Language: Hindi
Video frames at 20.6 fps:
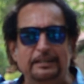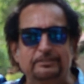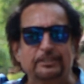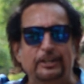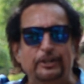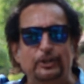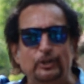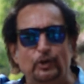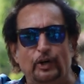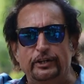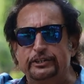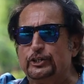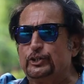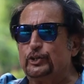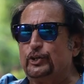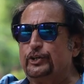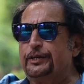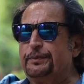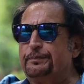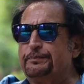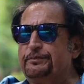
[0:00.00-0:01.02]
इट्स अ न्यू
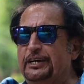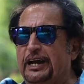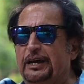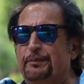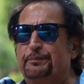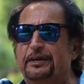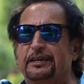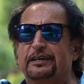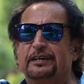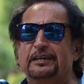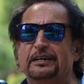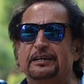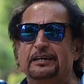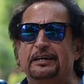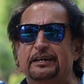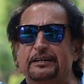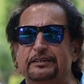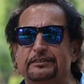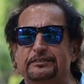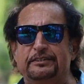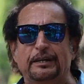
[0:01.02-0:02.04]
ऑडिटोरियम जहाँ पर
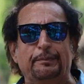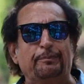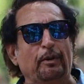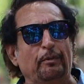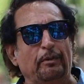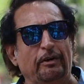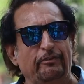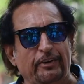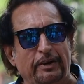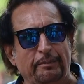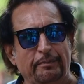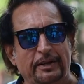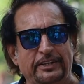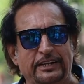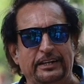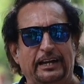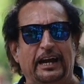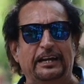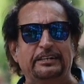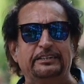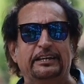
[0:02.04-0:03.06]
डिप्लोमा फिल्में
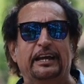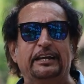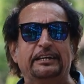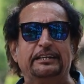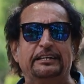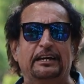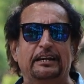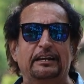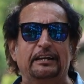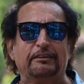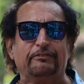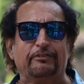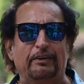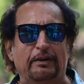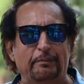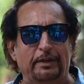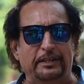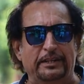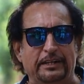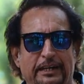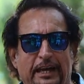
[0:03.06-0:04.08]
दिखाई जाएंगी अलग
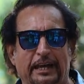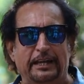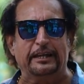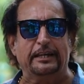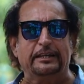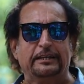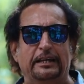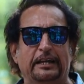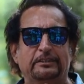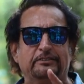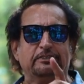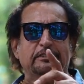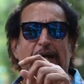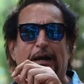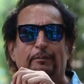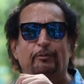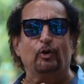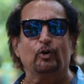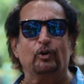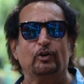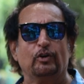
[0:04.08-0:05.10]
फिल्में दिखाई हैं एक चीज़
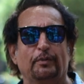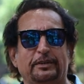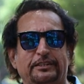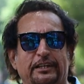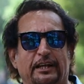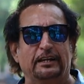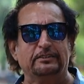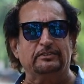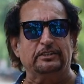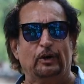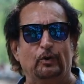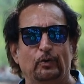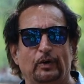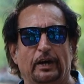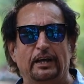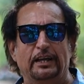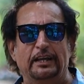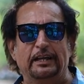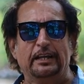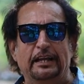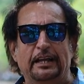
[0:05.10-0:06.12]
आप लोगों को बताना
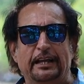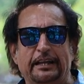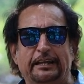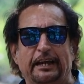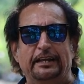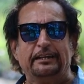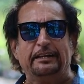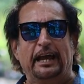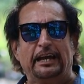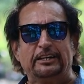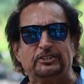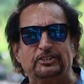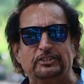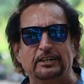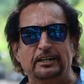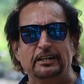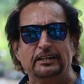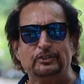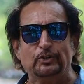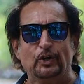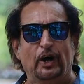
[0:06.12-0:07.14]
चाहूँगा कि
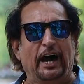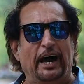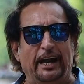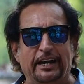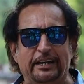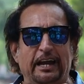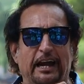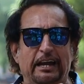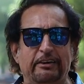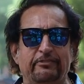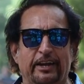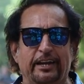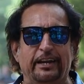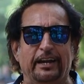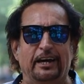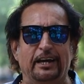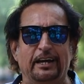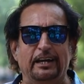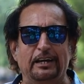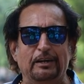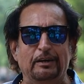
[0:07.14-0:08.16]
नेशनल जो आर्काइव है
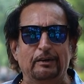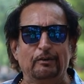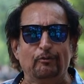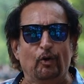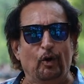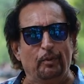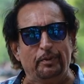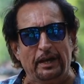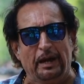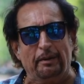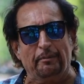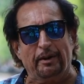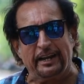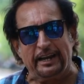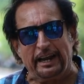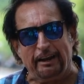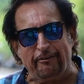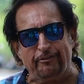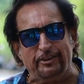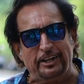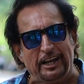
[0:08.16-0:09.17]
ना वो भी
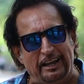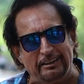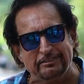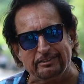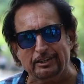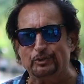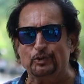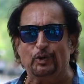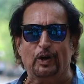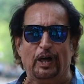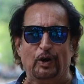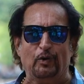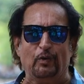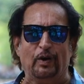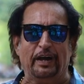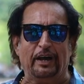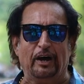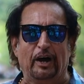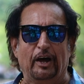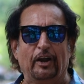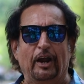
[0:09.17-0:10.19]
हमारे एफ से जुड़ा
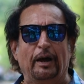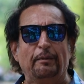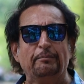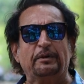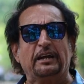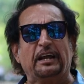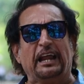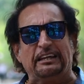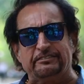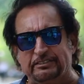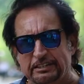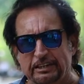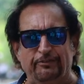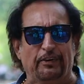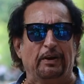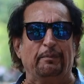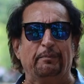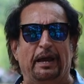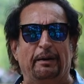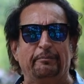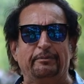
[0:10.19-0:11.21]
हुआ है और हम क्लासिक
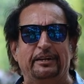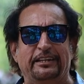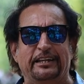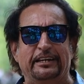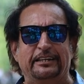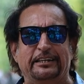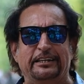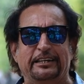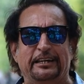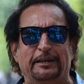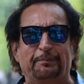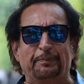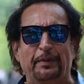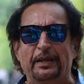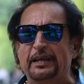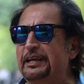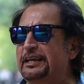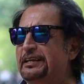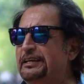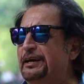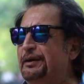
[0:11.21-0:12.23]
फिल्में हमने देखी हैं
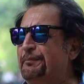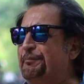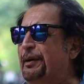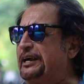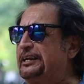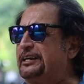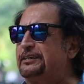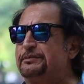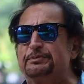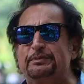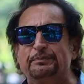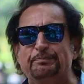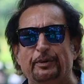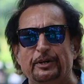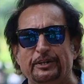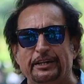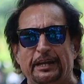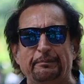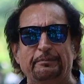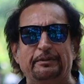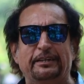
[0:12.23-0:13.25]
बैटल
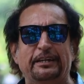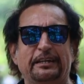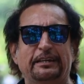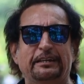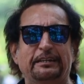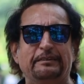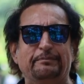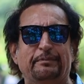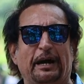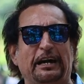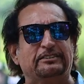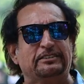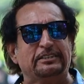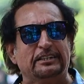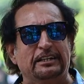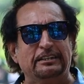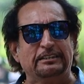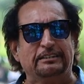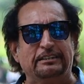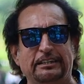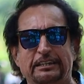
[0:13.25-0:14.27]
पटमकिन
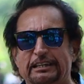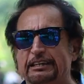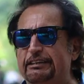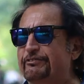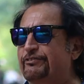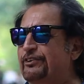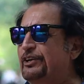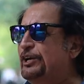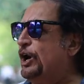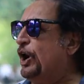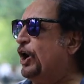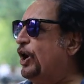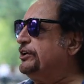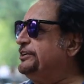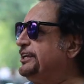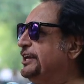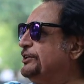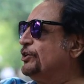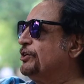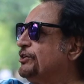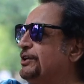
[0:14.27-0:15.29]
बाइसिकल थीव और
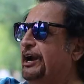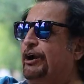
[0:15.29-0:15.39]
ये जो